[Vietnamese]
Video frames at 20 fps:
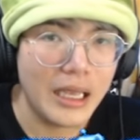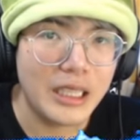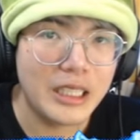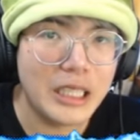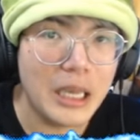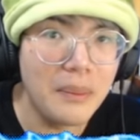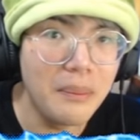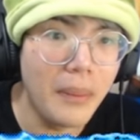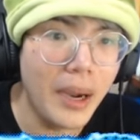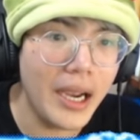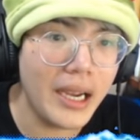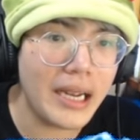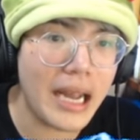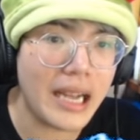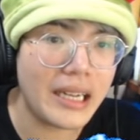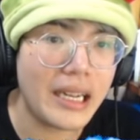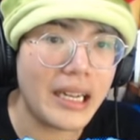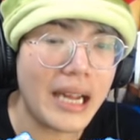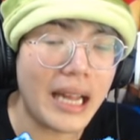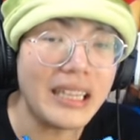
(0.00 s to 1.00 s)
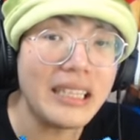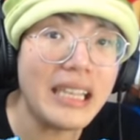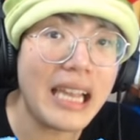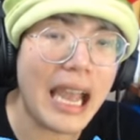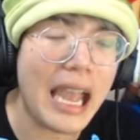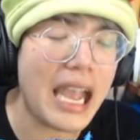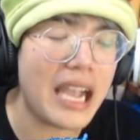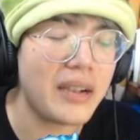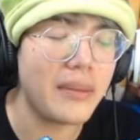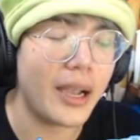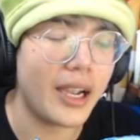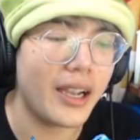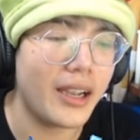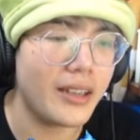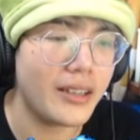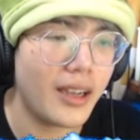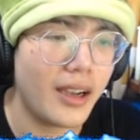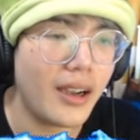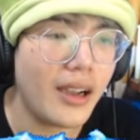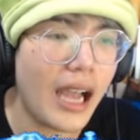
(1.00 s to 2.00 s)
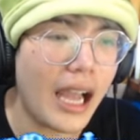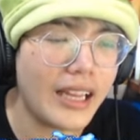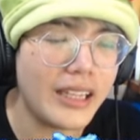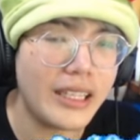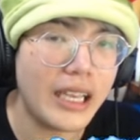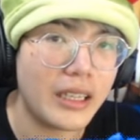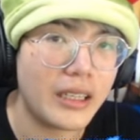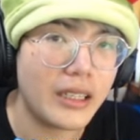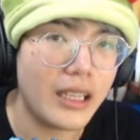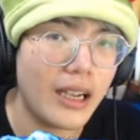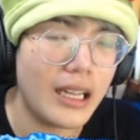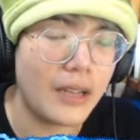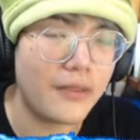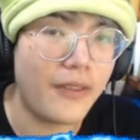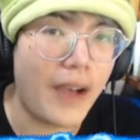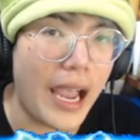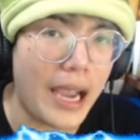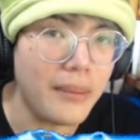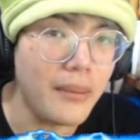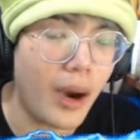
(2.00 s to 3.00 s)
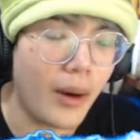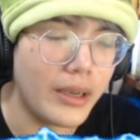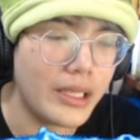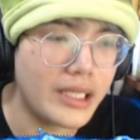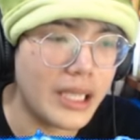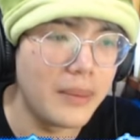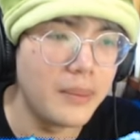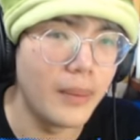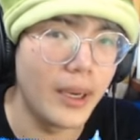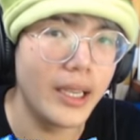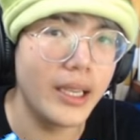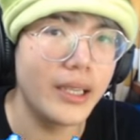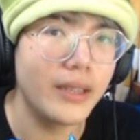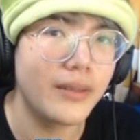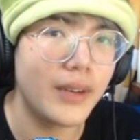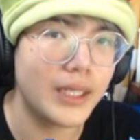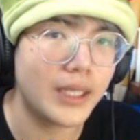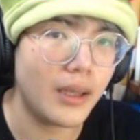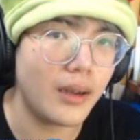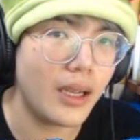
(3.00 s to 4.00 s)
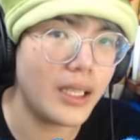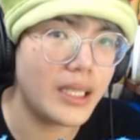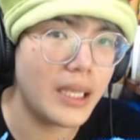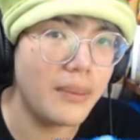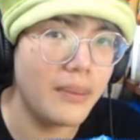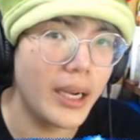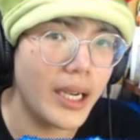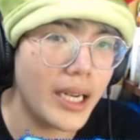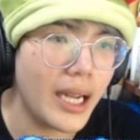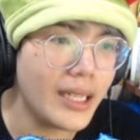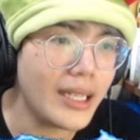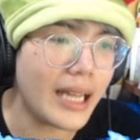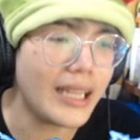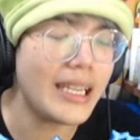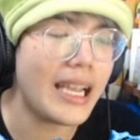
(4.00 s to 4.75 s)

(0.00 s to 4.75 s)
Simmy đang đi đánh ghen các bạn ạ. Đó, anh Dịch gọi là phản bội Simmy và sau đó Simmy đến đánh